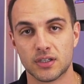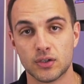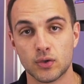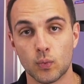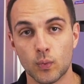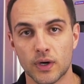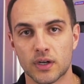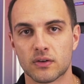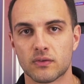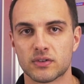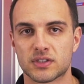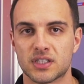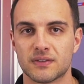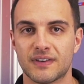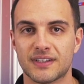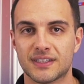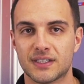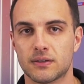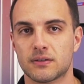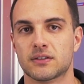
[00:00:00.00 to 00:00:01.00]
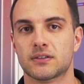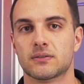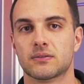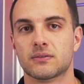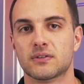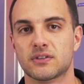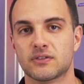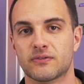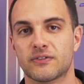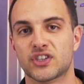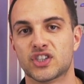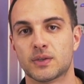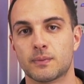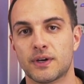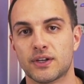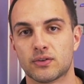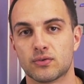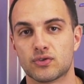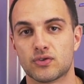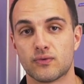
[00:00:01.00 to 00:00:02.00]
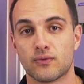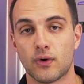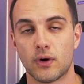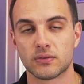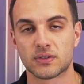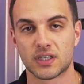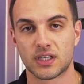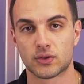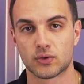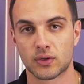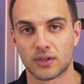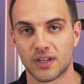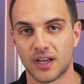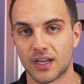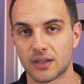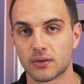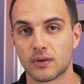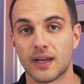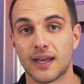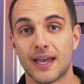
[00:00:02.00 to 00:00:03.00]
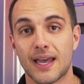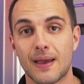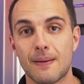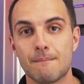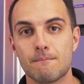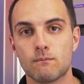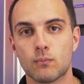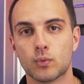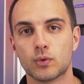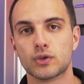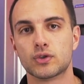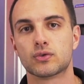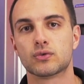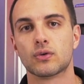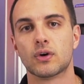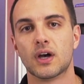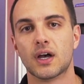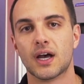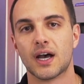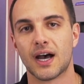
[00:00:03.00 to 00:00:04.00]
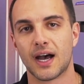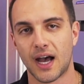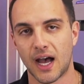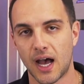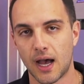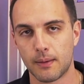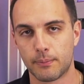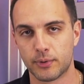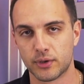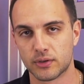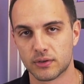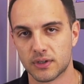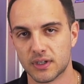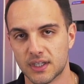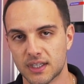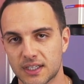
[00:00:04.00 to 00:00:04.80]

Em um ano você vai ter o investimento de volta retornado é muito rápido.